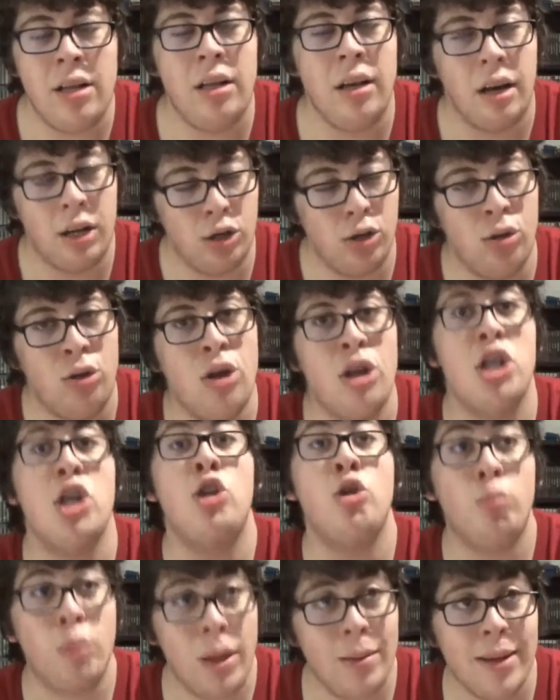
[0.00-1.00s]
Des résultats, j'ai
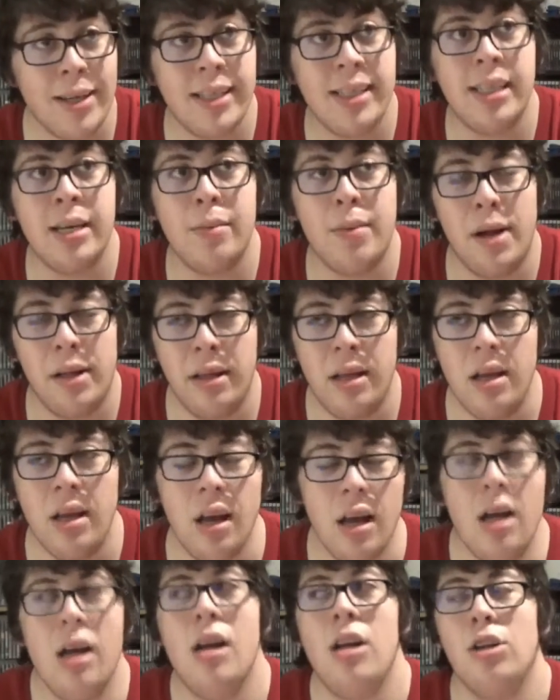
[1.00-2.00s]
doublé ma sixième année.
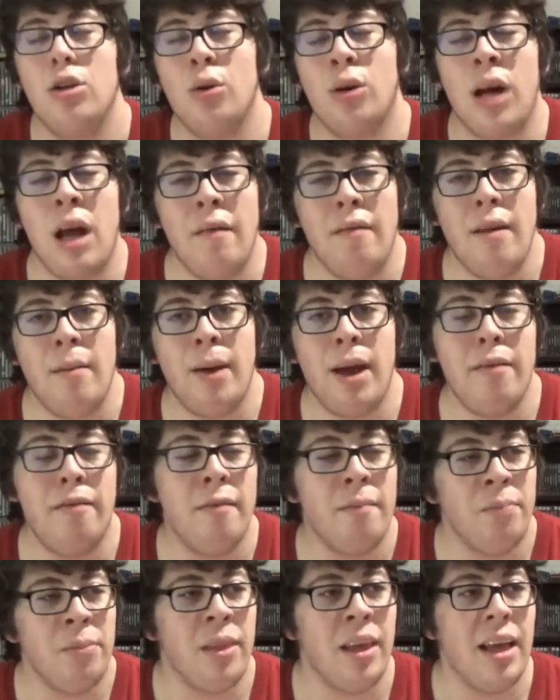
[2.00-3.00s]
Donc, en fait, bref.